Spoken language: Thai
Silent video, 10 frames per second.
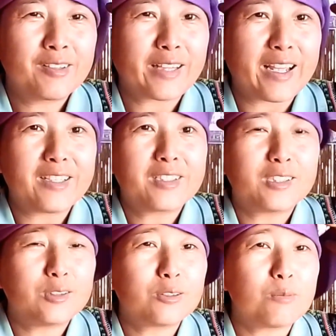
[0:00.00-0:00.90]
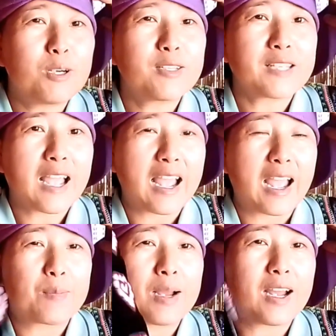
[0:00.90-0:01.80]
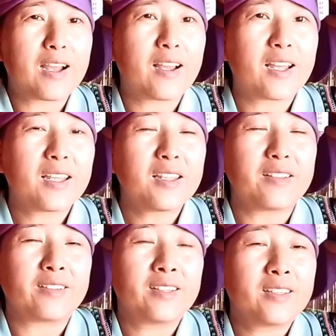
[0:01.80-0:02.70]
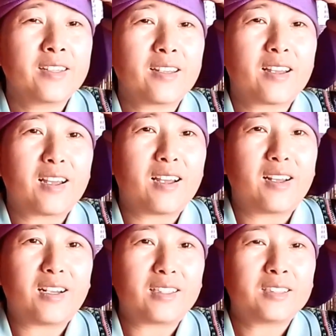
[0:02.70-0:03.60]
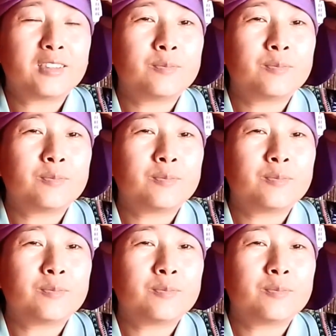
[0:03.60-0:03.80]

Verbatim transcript: แต่อันนี้คือยูทูบเบอร์จะหามาให้อ่า